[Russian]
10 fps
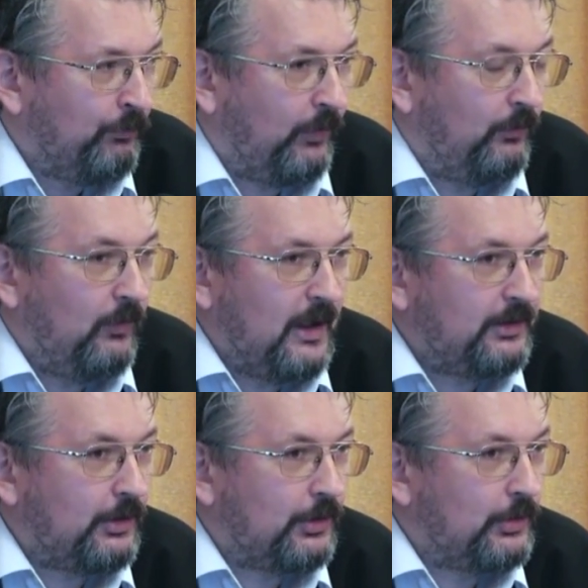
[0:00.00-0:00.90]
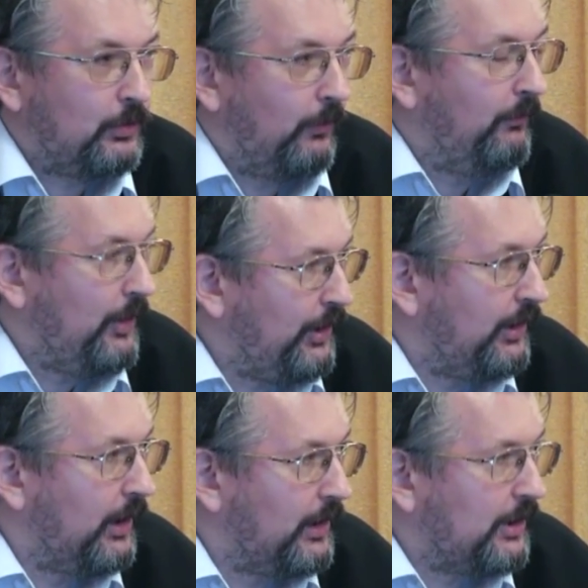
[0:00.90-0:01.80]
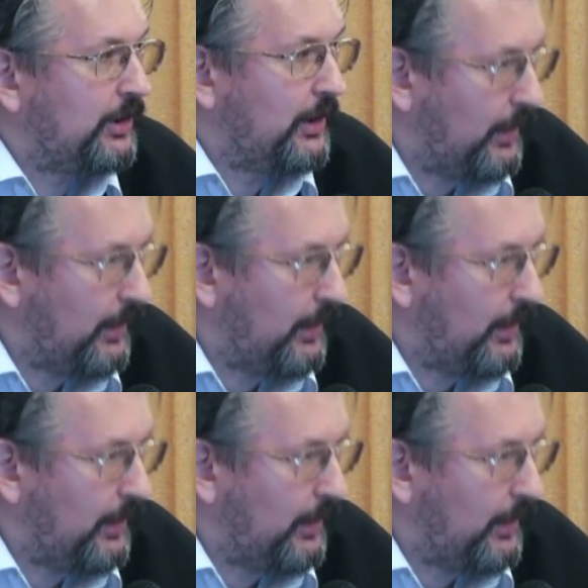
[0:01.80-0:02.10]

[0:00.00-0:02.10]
в 26 веке до нашей